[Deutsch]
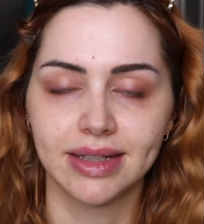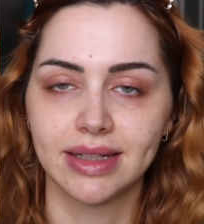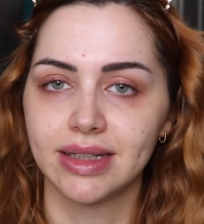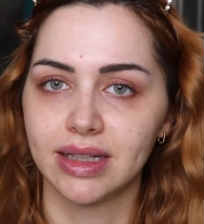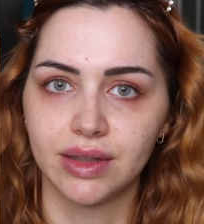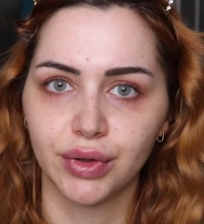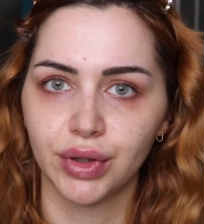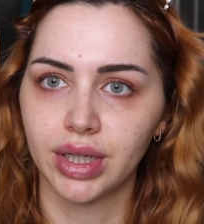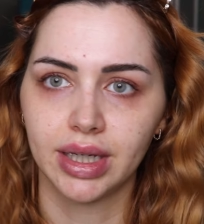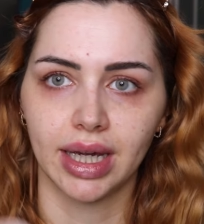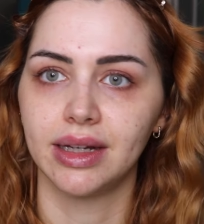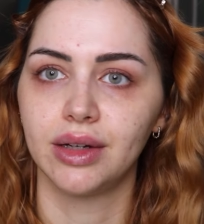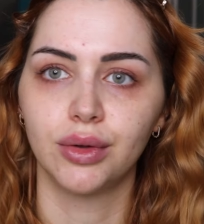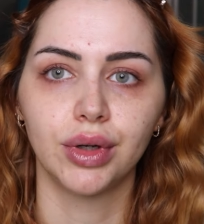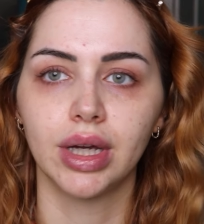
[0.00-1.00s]
Das ist jetzt wirklich
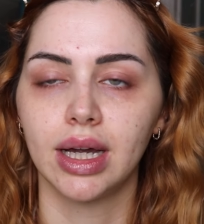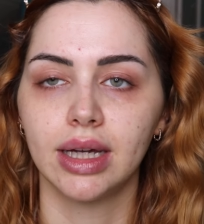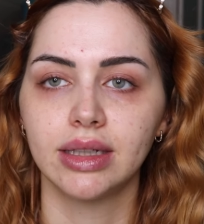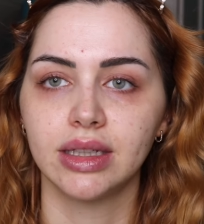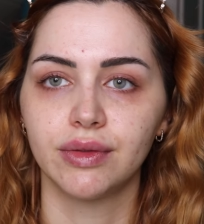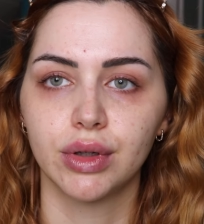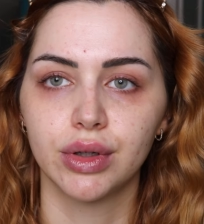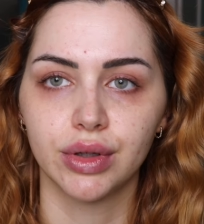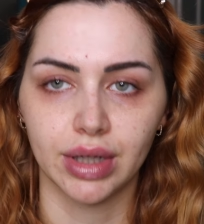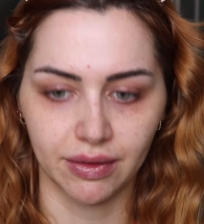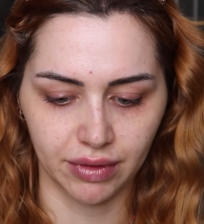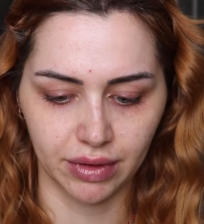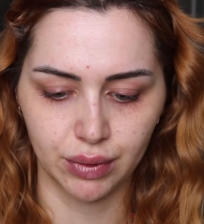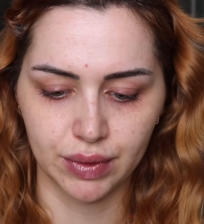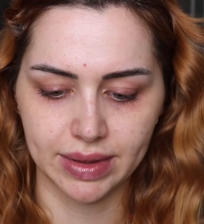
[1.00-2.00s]
keine Neuheit. Ich wollte euch
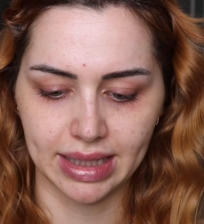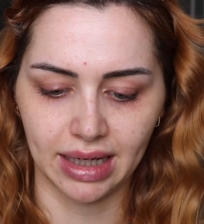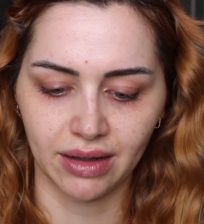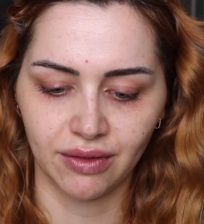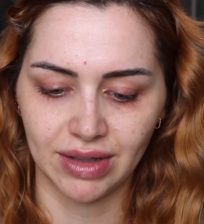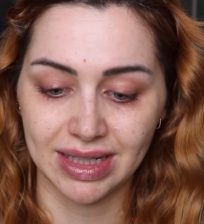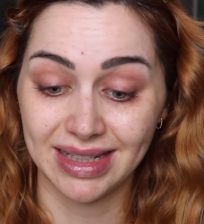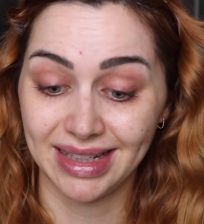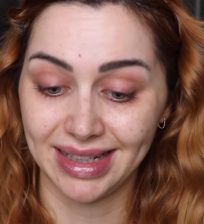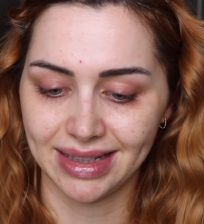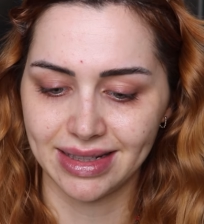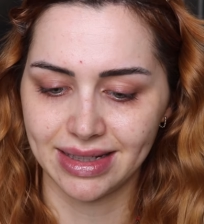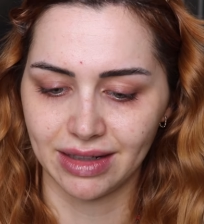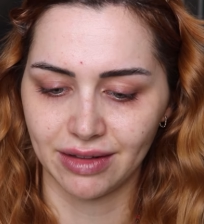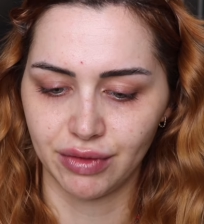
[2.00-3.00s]
einfach nur sagen, was ich
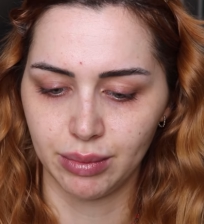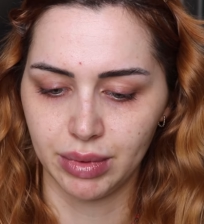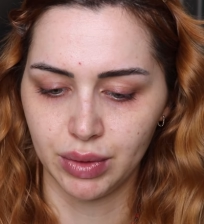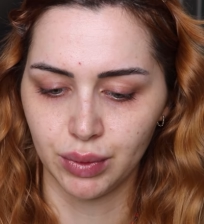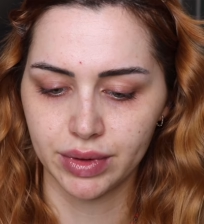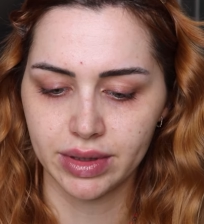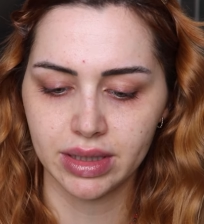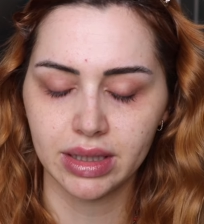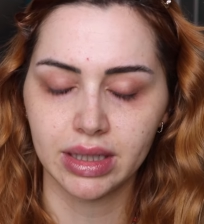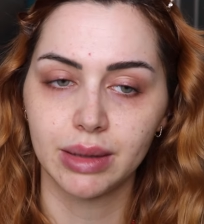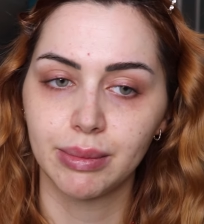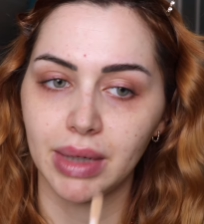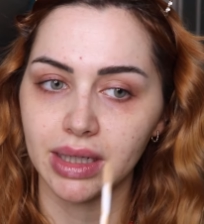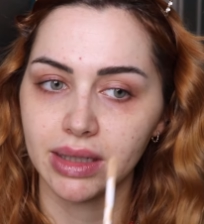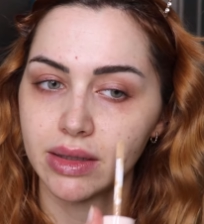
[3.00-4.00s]
jetzt dafür benutze.
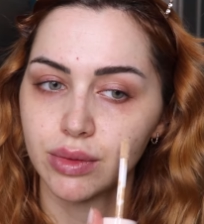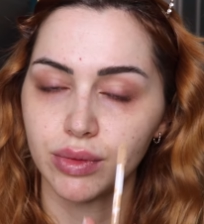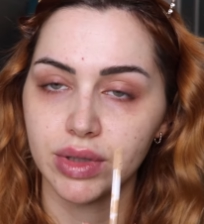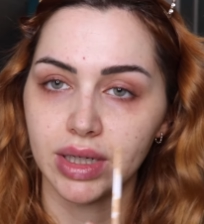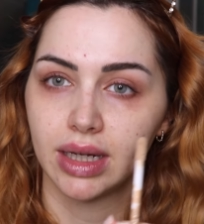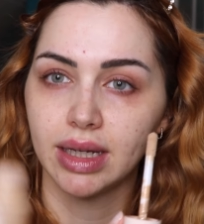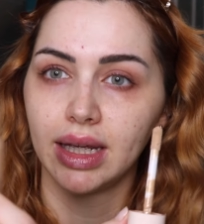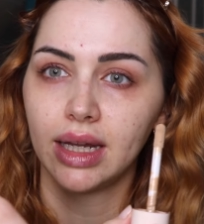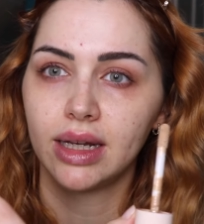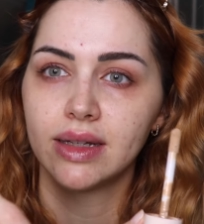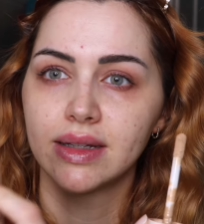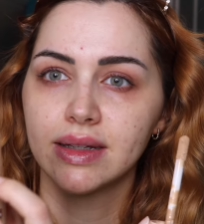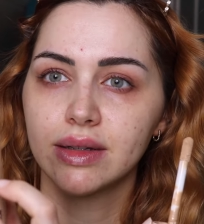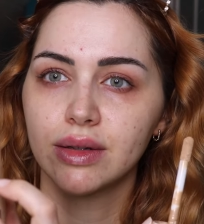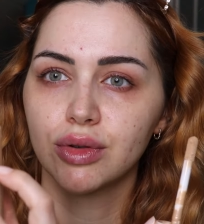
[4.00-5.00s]
Ich mag das total gerne.
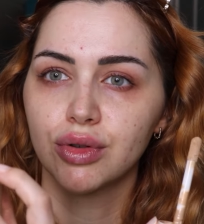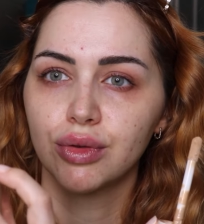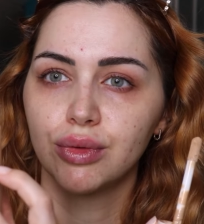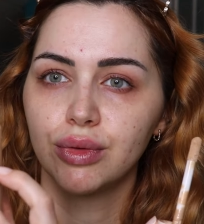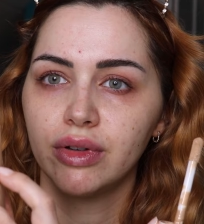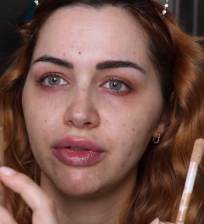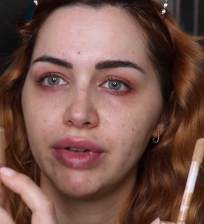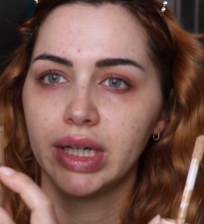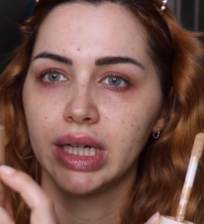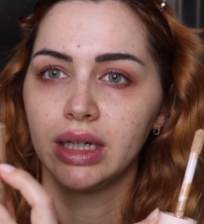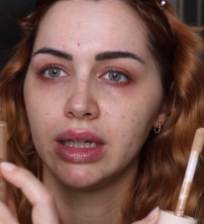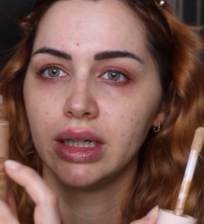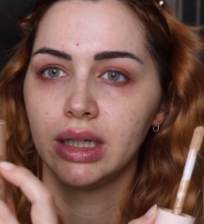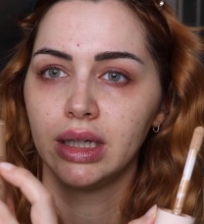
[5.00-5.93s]
Es ist auch schon ungefähr,